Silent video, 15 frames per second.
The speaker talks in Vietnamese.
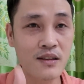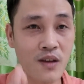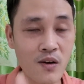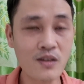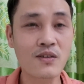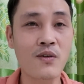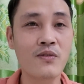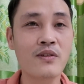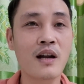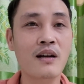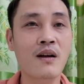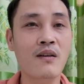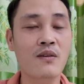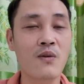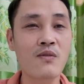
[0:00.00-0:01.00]
tốt cũng
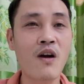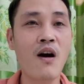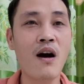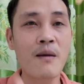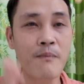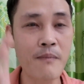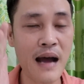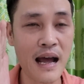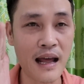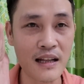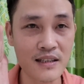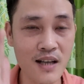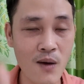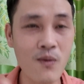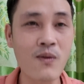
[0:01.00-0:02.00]
được cũng có mà
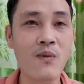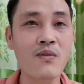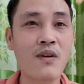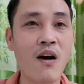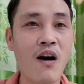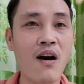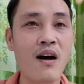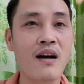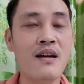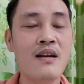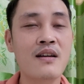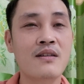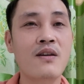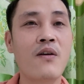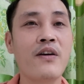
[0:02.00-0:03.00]
xấu cũng có
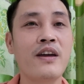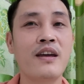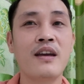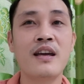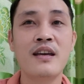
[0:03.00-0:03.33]
rồi